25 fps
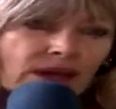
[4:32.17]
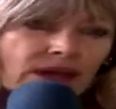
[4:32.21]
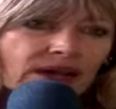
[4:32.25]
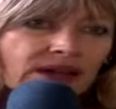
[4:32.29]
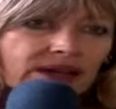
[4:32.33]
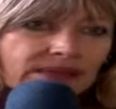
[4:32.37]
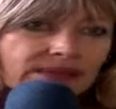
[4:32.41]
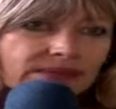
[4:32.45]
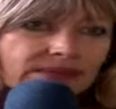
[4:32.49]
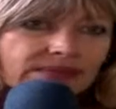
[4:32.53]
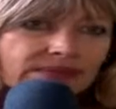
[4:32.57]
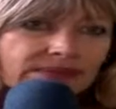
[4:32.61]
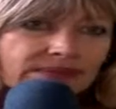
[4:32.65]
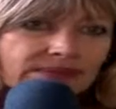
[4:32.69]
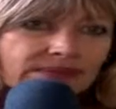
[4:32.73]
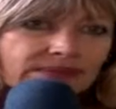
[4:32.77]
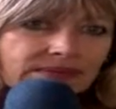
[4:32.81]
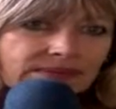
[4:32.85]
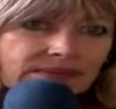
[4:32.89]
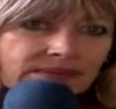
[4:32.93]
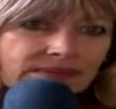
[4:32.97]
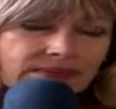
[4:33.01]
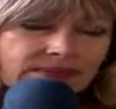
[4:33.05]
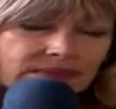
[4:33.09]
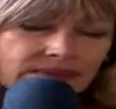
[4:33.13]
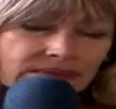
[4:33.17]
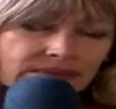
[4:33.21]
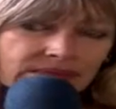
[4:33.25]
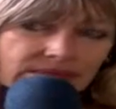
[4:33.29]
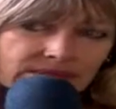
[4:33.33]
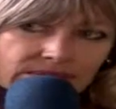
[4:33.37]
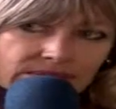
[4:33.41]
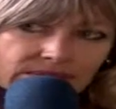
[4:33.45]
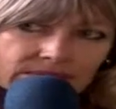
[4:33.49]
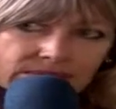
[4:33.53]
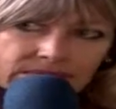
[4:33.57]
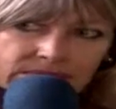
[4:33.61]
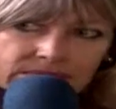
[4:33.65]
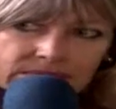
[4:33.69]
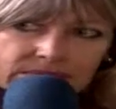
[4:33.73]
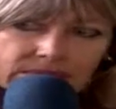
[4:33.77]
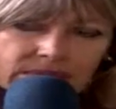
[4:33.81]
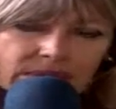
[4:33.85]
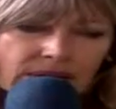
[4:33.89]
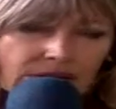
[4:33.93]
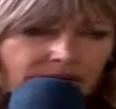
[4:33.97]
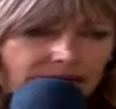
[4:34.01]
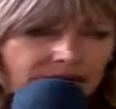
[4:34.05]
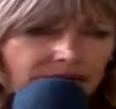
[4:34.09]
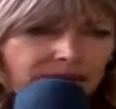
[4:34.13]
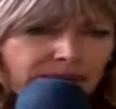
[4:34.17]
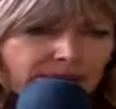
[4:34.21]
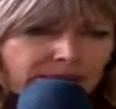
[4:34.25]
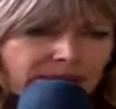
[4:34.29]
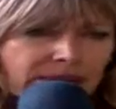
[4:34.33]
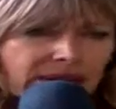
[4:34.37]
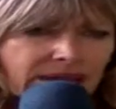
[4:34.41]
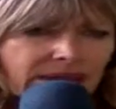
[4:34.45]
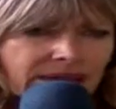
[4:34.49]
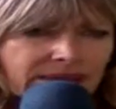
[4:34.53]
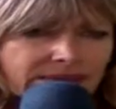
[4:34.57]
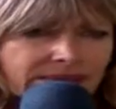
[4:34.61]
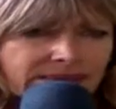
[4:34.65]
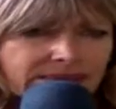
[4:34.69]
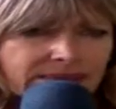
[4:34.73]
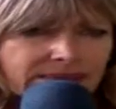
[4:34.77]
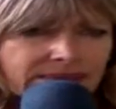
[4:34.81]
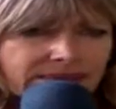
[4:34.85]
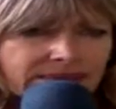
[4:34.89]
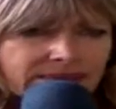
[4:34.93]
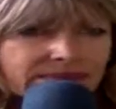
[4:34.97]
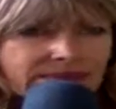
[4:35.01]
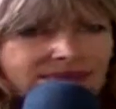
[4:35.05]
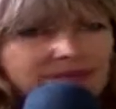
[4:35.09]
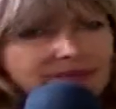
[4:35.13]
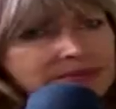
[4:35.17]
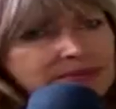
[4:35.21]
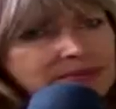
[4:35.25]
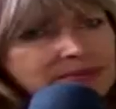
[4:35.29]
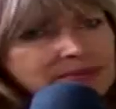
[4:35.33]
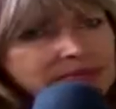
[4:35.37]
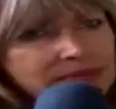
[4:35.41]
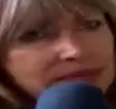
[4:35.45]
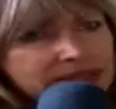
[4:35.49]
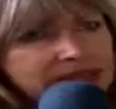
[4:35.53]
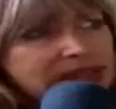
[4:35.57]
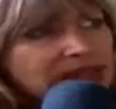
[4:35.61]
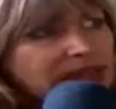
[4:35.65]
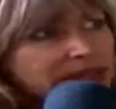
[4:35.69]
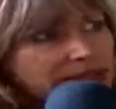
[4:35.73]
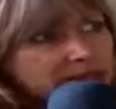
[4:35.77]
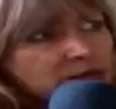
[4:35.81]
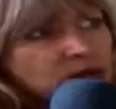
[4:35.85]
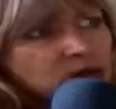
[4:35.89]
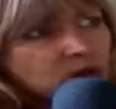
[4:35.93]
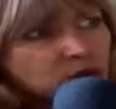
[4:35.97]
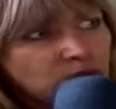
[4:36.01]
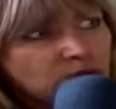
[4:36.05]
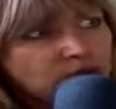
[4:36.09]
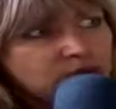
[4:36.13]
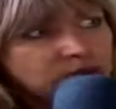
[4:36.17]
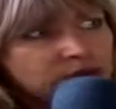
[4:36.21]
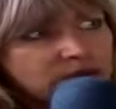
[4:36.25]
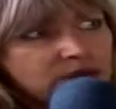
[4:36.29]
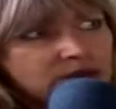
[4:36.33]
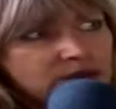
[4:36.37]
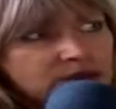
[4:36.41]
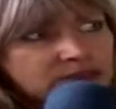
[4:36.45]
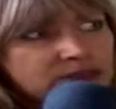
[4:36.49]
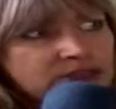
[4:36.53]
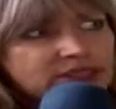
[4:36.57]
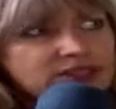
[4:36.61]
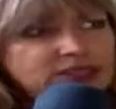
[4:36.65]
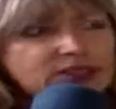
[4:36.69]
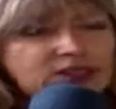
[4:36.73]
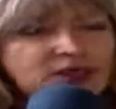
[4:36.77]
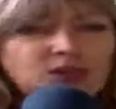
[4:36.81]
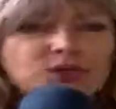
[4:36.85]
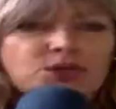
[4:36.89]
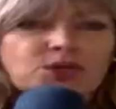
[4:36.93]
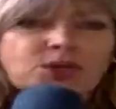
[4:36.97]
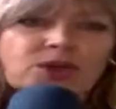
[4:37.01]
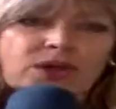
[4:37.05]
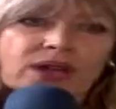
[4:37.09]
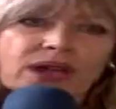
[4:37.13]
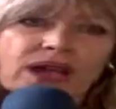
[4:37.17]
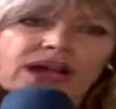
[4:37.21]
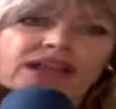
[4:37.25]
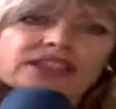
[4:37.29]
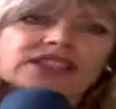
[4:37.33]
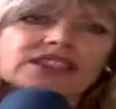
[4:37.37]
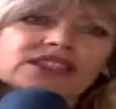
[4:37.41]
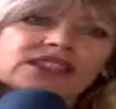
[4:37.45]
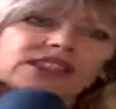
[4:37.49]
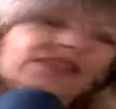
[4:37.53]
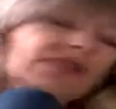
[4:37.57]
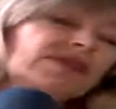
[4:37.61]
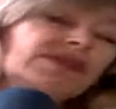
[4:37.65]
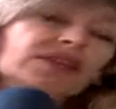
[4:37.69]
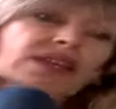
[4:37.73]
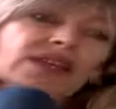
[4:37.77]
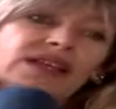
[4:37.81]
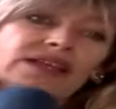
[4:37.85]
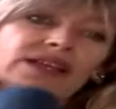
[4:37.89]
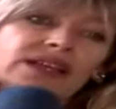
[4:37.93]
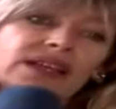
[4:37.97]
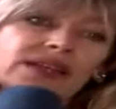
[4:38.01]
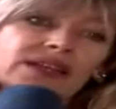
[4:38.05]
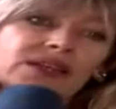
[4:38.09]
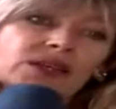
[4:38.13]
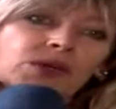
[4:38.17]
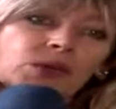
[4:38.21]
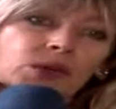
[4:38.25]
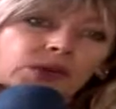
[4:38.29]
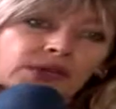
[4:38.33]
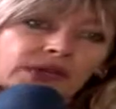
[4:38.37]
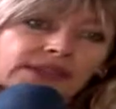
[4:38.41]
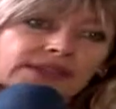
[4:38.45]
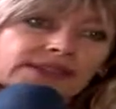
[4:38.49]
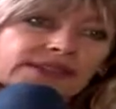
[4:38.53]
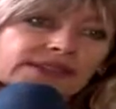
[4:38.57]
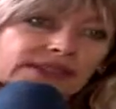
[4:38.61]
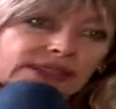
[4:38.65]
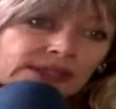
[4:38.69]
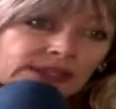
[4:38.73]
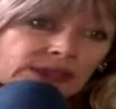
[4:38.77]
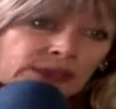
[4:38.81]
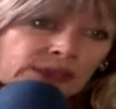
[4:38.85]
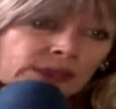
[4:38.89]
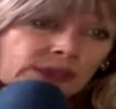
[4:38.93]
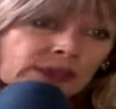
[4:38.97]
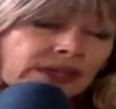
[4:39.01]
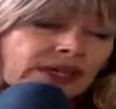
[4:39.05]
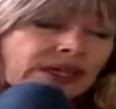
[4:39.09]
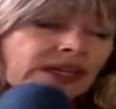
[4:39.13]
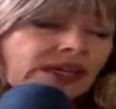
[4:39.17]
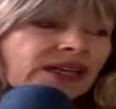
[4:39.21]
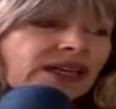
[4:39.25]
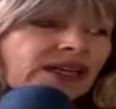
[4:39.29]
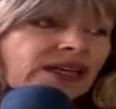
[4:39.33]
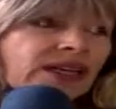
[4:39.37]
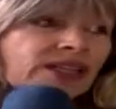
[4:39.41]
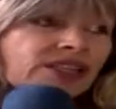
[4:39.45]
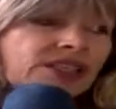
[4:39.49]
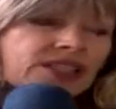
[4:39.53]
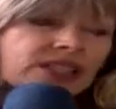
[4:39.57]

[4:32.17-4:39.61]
uma, uma ideia nova, né? No Festival de Chocolate, na, na decoração